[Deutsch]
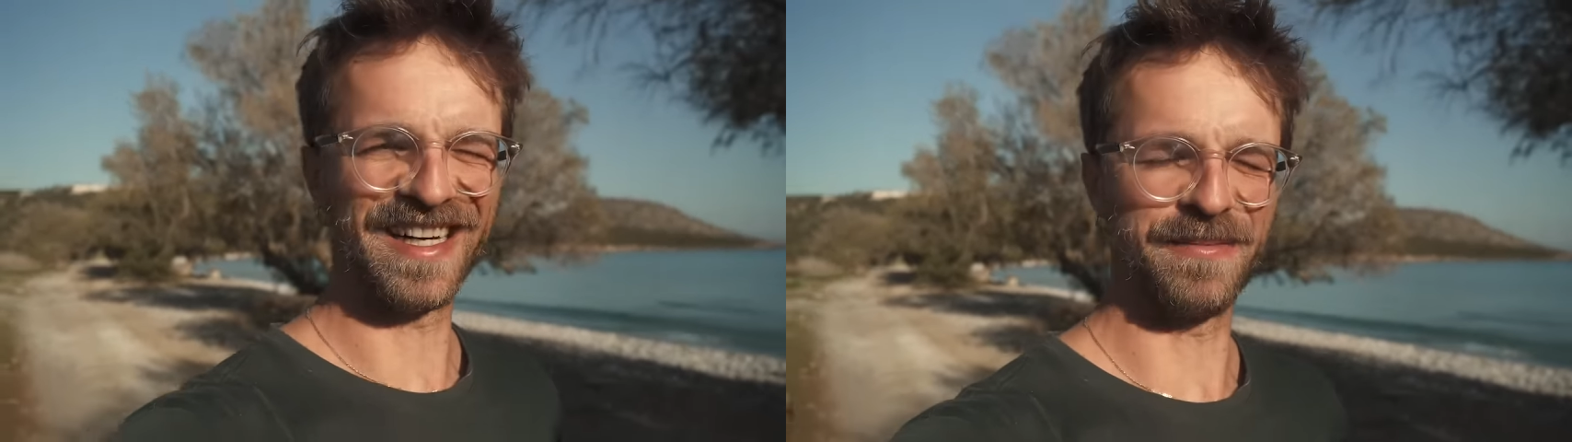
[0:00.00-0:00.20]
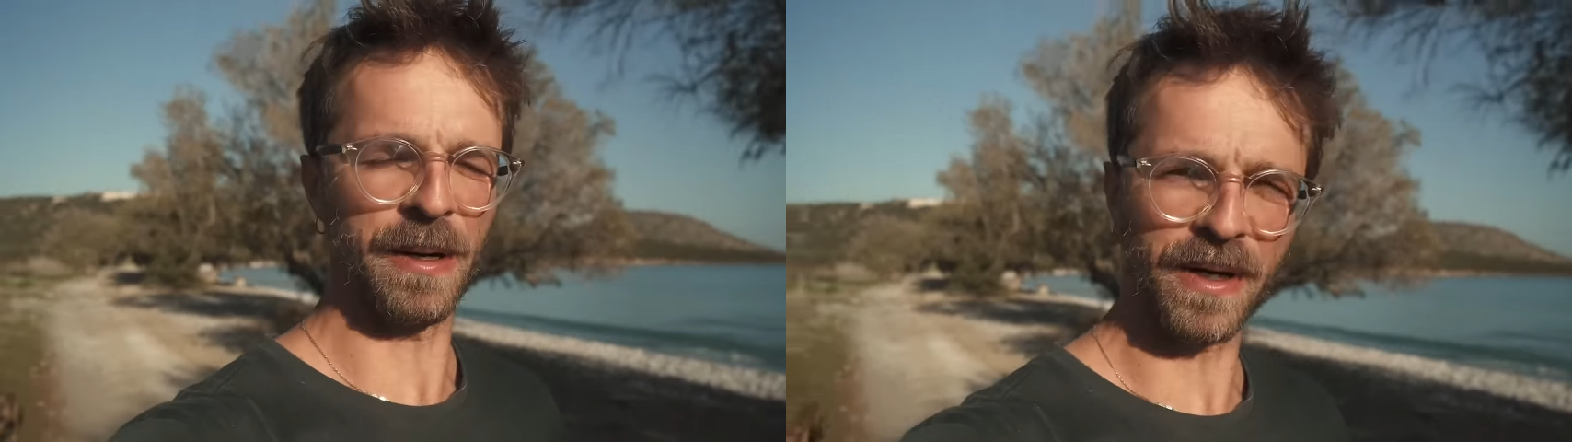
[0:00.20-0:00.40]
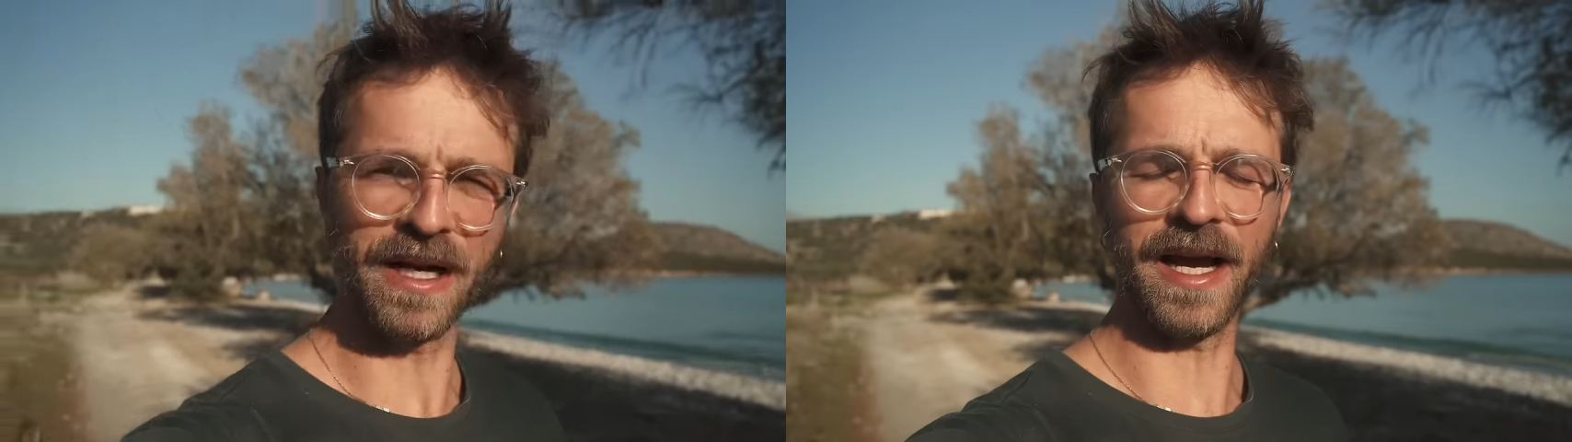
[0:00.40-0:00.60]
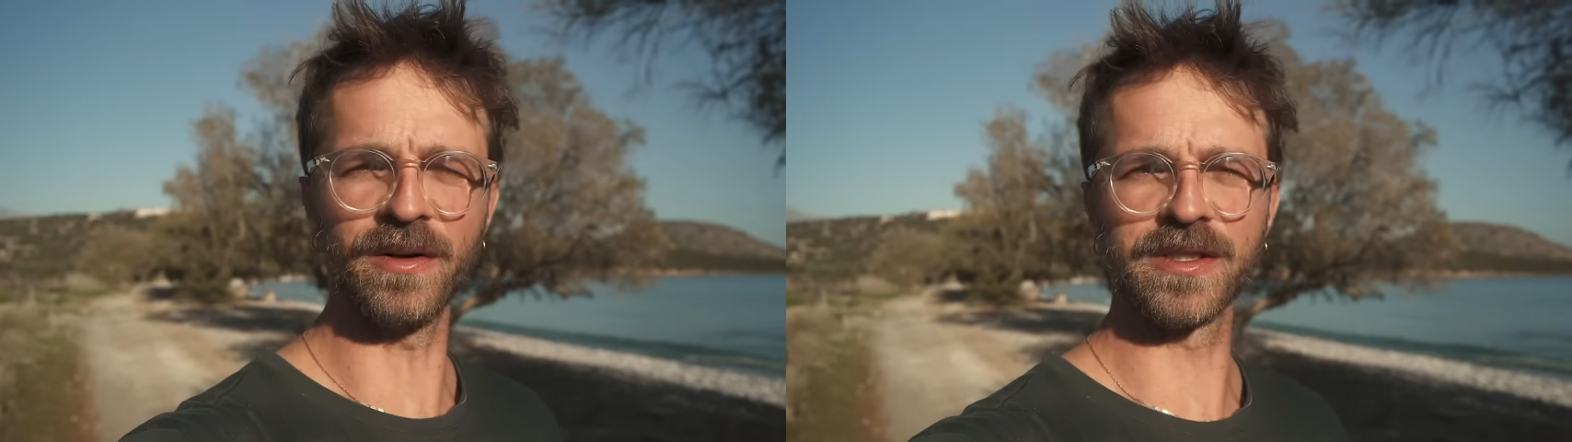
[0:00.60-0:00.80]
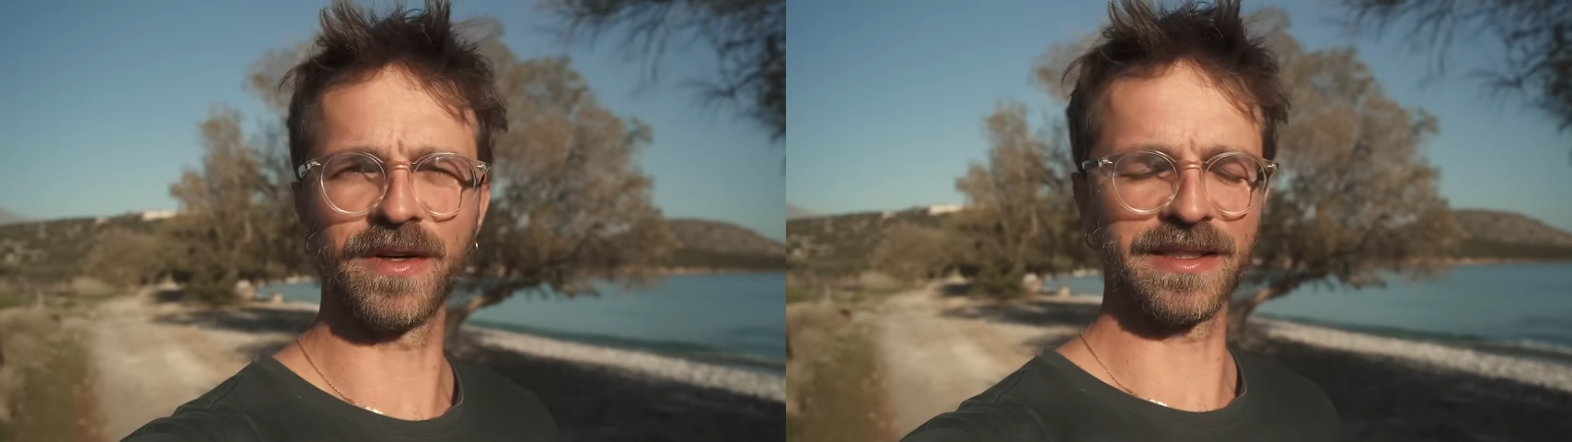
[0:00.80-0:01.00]
im April
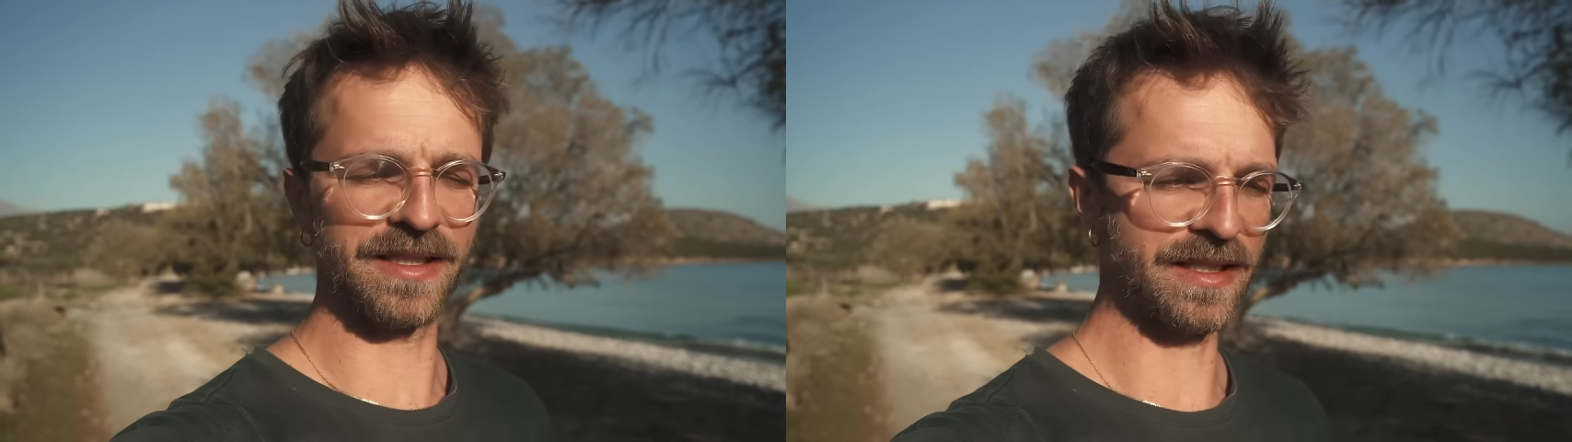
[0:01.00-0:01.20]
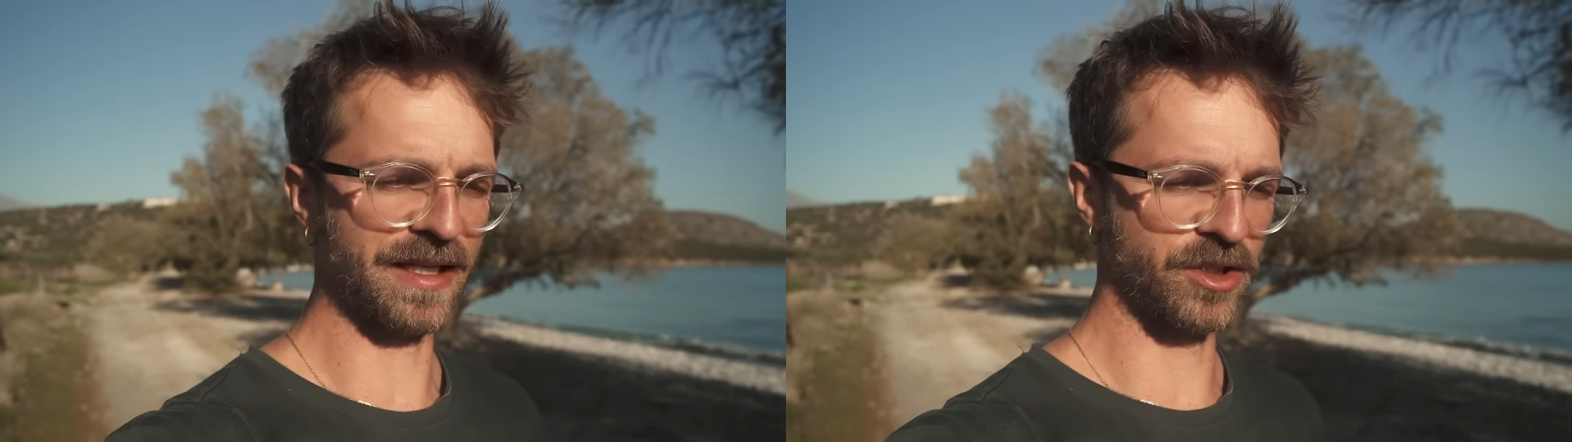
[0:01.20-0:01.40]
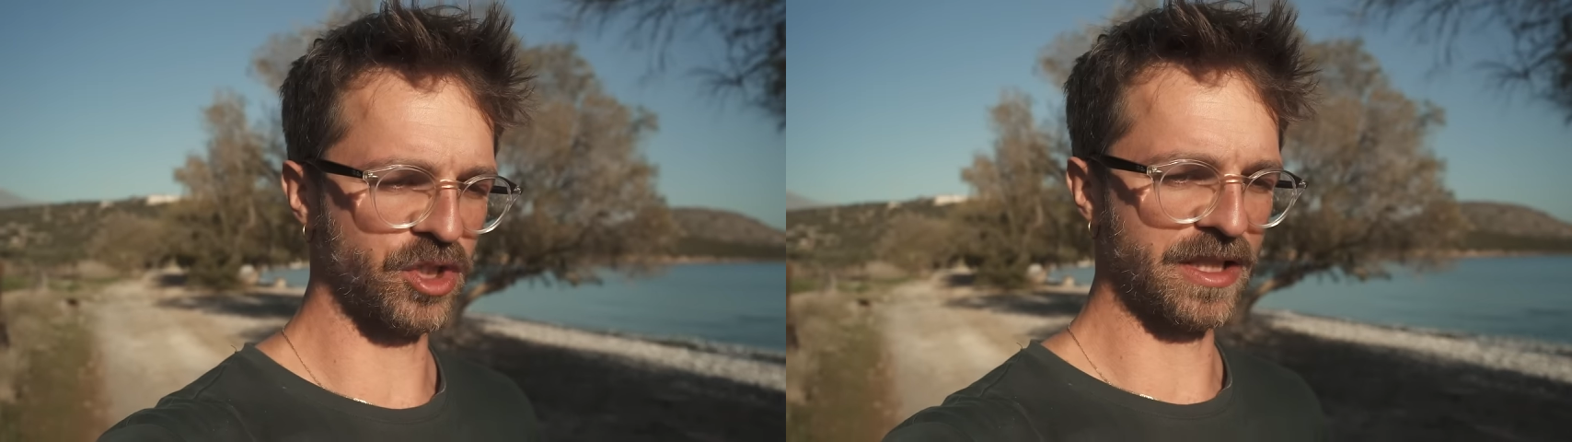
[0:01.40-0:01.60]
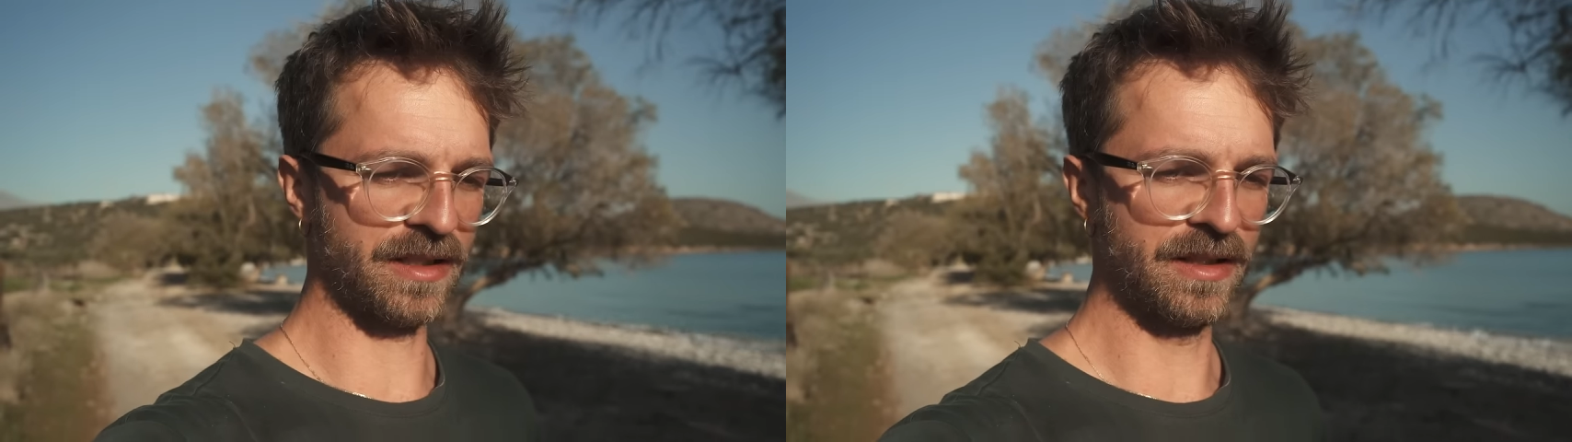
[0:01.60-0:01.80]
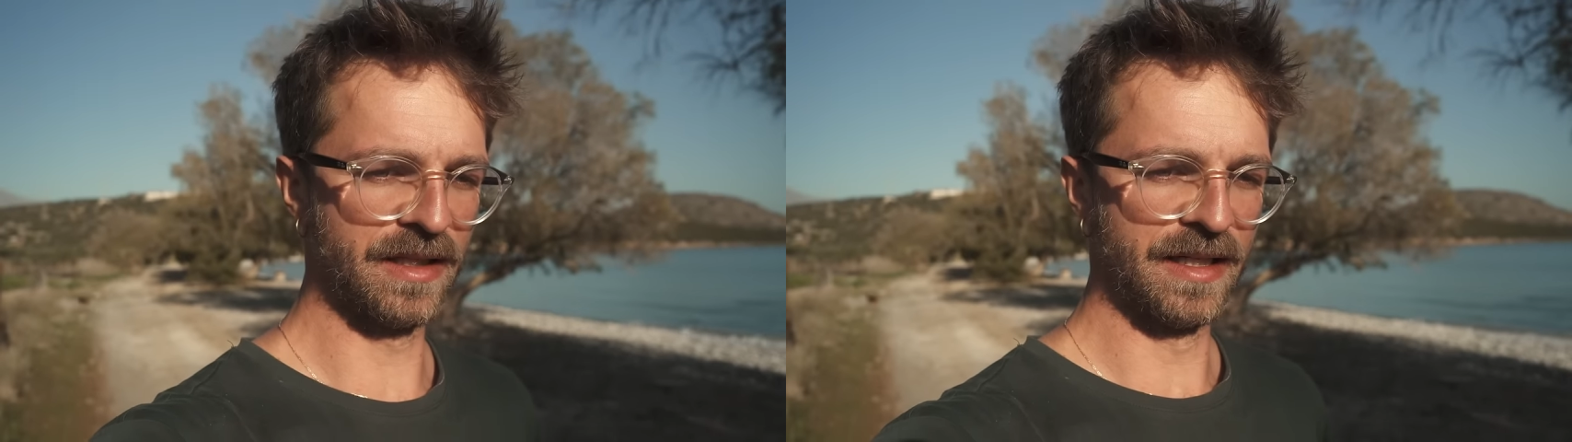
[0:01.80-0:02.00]
21
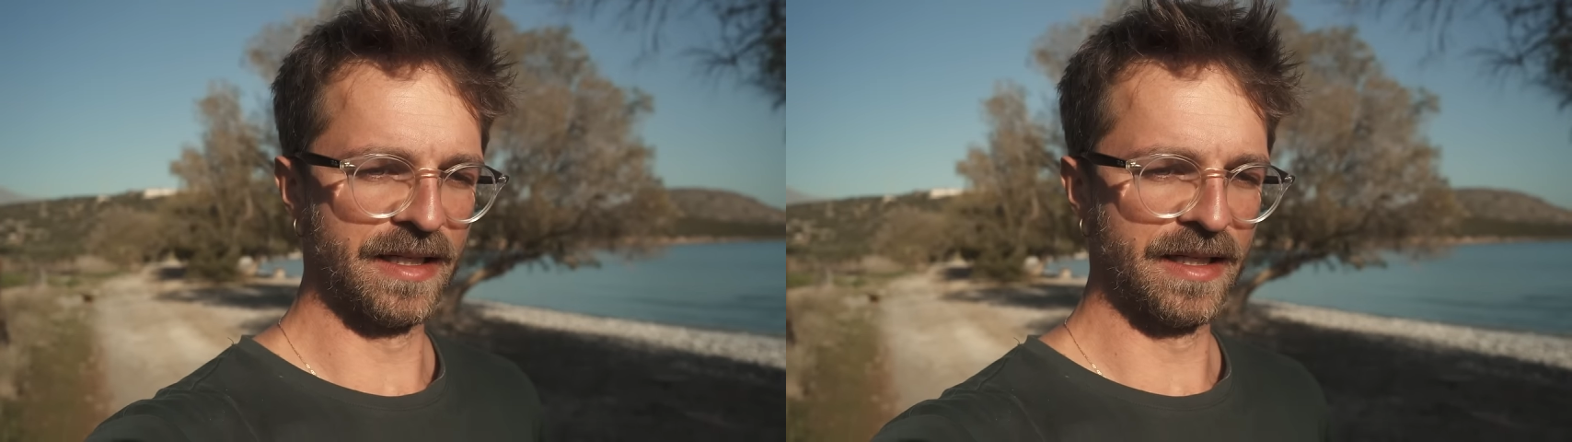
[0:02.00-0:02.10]
entschieden,